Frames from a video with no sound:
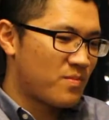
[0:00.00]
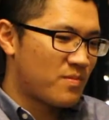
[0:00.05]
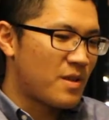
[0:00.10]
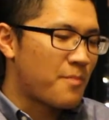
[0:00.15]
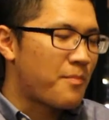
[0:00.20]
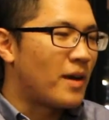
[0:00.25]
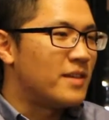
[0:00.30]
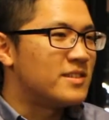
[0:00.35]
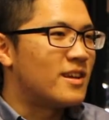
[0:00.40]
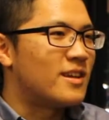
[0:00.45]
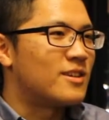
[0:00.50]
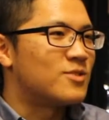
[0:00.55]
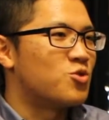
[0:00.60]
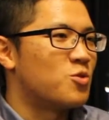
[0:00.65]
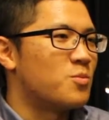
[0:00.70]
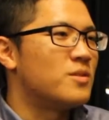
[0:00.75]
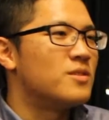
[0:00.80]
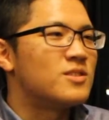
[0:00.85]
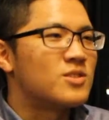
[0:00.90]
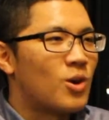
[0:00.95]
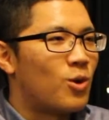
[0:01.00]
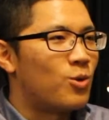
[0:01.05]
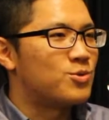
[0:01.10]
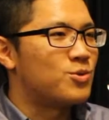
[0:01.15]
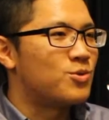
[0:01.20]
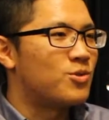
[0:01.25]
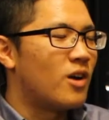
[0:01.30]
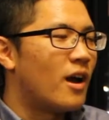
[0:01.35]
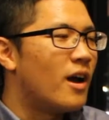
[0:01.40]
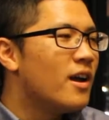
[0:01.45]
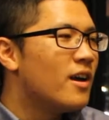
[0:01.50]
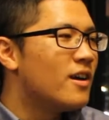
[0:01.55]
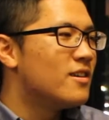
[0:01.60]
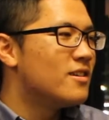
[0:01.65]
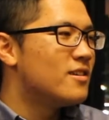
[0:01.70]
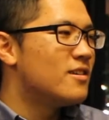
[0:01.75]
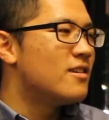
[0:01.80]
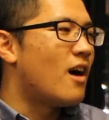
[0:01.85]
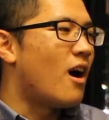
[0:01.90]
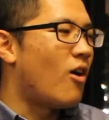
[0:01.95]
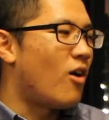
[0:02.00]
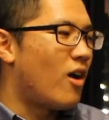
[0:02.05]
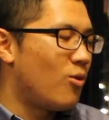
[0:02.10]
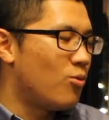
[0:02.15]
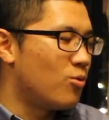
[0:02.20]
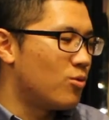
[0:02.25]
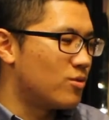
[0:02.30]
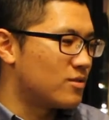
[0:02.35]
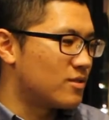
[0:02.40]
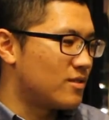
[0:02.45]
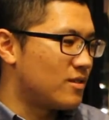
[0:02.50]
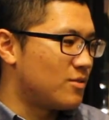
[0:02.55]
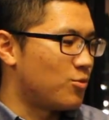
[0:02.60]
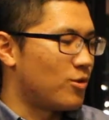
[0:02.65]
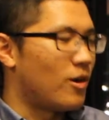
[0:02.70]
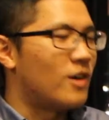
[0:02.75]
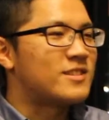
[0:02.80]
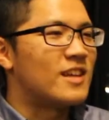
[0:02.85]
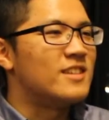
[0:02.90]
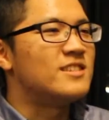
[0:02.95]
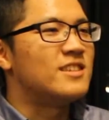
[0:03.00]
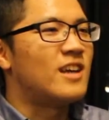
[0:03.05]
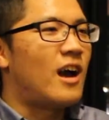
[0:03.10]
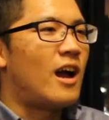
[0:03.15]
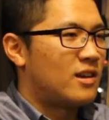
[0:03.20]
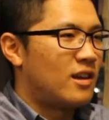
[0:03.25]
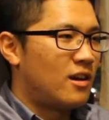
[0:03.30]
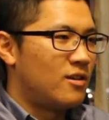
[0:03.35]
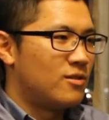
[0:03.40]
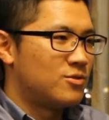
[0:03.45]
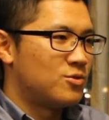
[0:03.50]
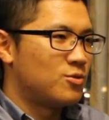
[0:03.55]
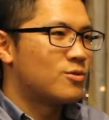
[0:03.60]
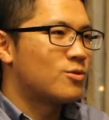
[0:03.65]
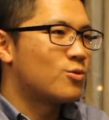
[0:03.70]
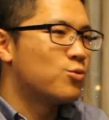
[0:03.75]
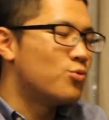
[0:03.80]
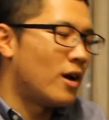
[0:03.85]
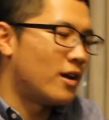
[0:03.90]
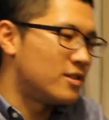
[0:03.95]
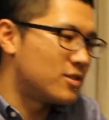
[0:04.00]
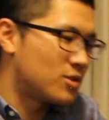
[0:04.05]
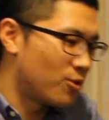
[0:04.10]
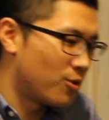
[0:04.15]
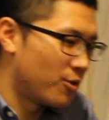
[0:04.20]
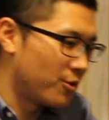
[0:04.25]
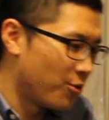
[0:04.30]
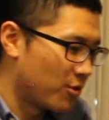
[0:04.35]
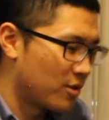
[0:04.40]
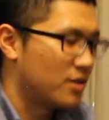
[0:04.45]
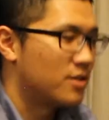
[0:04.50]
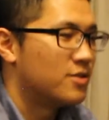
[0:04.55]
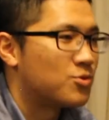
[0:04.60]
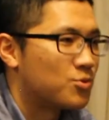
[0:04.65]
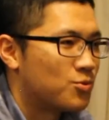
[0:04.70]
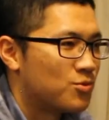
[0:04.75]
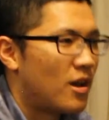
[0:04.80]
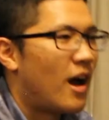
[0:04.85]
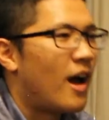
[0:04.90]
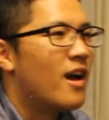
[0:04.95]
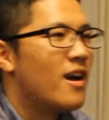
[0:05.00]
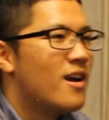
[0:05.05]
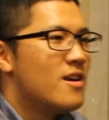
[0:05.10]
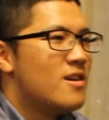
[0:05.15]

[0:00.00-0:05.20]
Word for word: 在班上随便凑就哎，好啊，我我要参加，然后就突然凑了六个人出来，